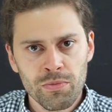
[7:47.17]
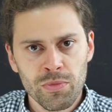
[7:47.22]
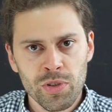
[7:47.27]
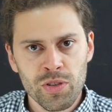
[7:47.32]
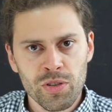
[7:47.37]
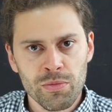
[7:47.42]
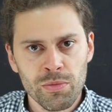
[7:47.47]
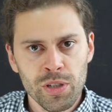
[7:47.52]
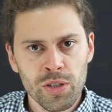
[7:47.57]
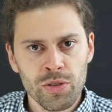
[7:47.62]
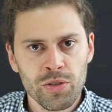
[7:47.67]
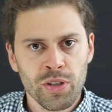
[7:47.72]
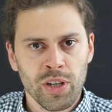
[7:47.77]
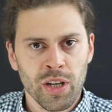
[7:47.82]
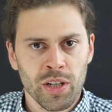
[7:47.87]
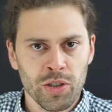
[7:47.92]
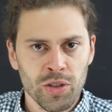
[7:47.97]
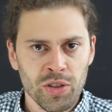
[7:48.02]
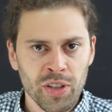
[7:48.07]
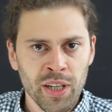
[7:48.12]
Diese Milch
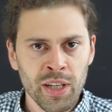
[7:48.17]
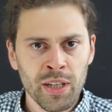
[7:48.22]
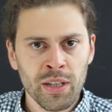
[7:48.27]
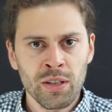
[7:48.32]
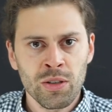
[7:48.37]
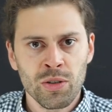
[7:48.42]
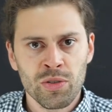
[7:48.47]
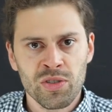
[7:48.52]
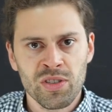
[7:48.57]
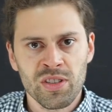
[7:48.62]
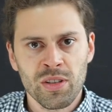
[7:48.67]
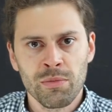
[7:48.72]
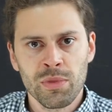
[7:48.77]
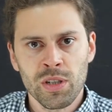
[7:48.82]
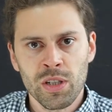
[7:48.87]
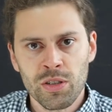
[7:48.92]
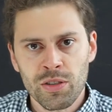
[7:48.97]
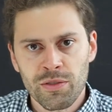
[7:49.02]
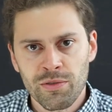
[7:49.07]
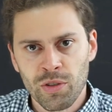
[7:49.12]
kann ich trinken. Aus dieser
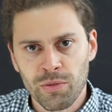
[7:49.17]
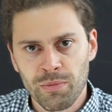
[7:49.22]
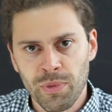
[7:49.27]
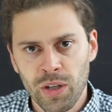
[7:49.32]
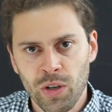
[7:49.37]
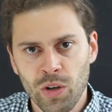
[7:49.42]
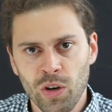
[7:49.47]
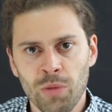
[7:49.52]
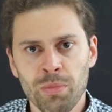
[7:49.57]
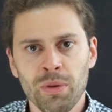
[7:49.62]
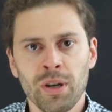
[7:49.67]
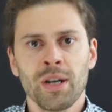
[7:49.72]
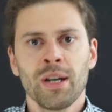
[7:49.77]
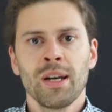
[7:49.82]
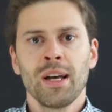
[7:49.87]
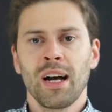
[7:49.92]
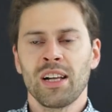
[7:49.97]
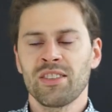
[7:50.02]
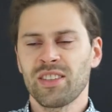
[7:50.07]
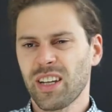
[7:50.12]
Milch wird mein Körper
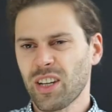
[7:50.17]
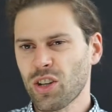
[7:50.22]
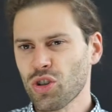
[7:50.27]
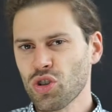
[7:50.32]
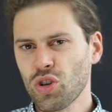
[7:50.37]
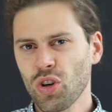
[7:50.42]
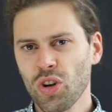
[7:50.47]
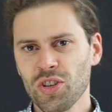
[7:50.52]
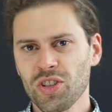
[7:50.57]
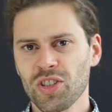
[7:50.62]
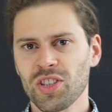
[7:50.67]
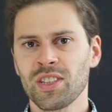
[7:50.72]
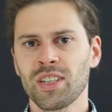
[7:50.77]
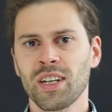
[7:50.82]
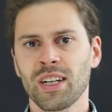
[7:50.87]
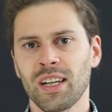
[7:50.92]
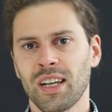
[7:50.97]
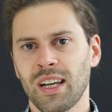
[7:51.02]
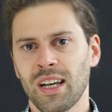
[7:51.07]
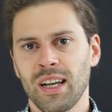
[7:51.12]
als ein geschlossener
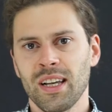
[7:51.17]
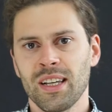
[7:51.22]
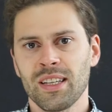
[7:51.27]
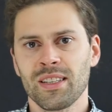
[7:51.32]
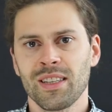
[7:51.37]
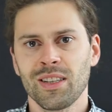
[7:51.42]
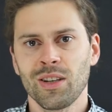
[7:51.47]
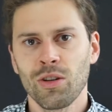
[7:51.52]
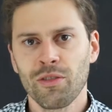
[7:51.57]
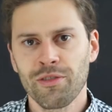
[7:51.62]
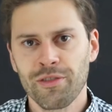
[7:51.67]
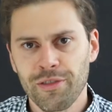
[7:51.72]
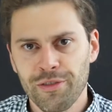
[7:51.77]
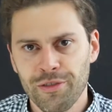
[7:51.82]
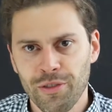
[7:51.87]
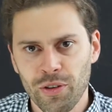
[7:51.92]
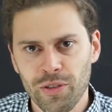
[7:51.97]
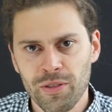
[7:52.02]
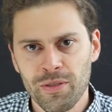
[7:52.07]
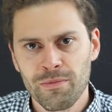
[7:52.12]
Kreislauf
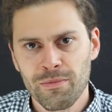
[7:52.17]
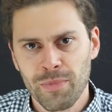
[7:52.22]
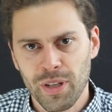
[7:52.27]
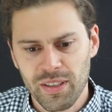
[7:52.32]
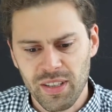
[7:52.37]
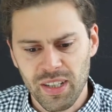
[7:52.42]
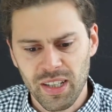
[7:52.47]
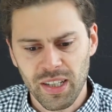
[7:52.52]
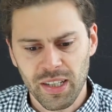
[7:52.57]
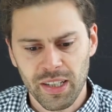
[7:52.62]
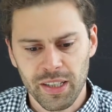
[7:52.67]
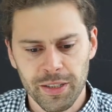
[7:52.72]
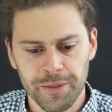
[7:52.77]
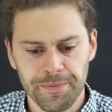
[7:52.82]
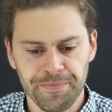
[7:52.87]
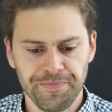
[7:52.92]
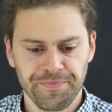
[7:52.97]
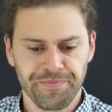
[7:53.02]
von Materie.